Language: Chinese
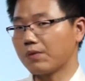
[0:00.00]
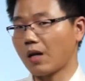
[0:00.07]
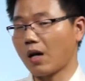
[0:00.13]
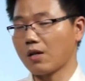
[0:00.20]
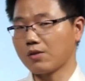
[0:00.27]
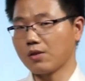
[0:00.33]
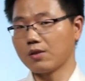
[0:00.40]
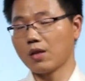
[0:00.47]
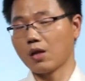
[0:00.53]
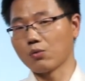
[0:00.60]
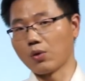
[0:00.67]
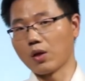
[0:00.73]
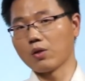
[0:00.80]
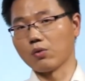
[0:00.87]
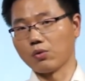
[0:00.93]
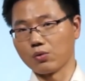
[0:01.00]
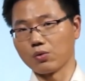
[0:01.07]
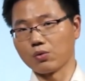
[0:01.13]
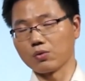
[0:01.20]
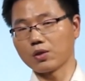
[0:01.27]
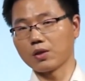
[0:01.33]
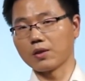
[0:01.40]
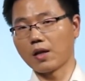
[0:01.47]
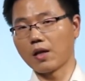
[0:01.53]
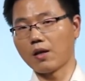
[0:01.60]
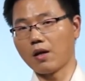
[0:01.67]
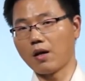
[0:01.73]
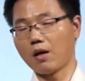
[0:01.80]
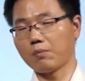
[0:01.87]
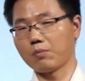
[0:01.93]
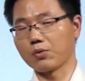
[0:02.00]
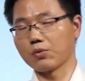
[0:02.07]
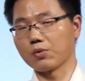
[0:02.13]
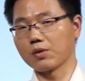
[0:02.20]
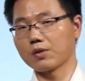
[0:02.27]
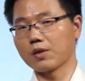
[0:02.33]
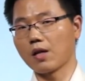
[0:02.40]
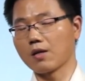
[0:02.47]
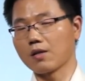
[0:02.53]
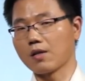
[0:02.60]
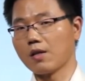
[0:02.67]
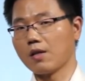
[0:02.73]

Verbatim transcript: 他身上原有的这种特点，比如说像